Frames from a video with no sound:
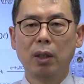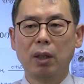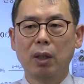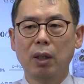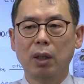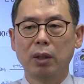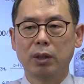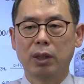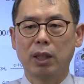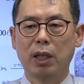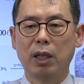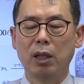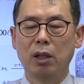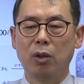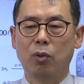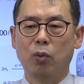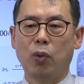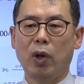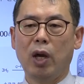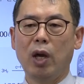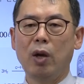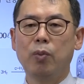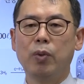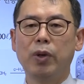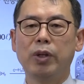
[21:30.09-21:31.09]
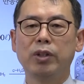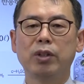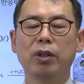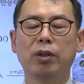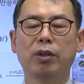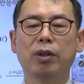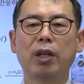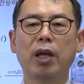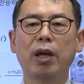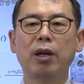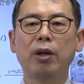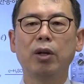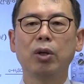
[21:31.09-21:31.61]
잘 외부에서
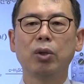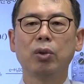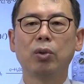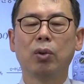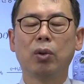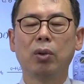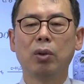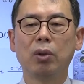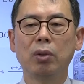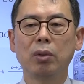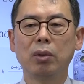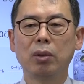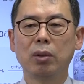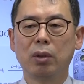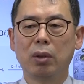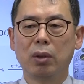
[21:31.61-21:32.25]
때려도